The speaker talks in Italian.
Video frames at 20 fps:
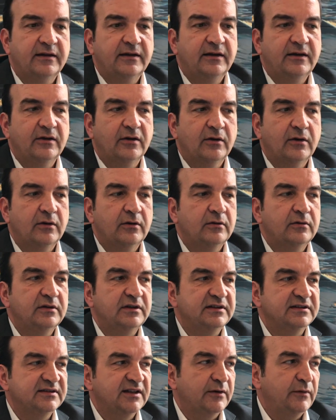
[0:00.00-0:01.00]
io ho
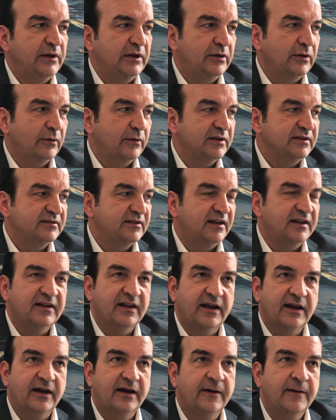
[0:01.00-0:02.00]
inseguito questa
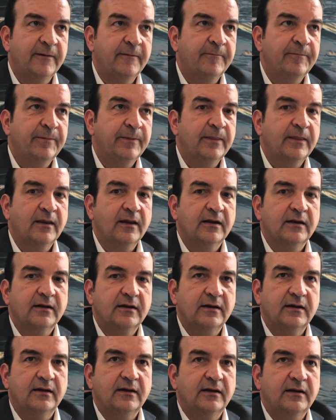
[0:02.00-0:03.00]
idea
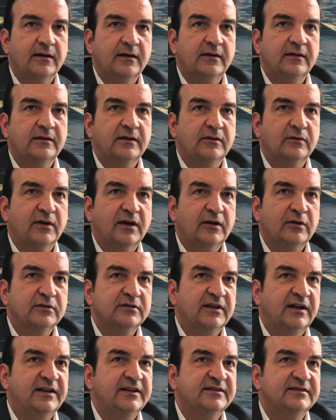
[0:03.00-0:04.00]
eh, di una
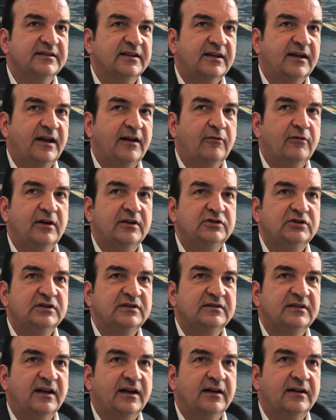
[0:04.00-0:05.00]
Cosenza che è una
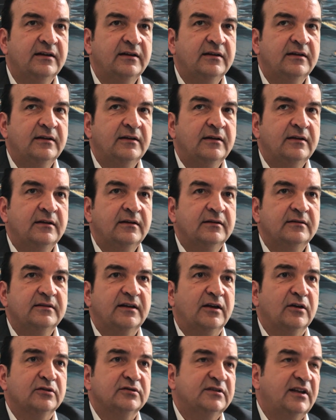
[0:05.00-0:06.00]
città
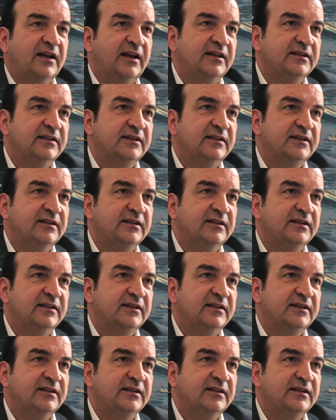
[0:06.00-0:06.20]
dello stare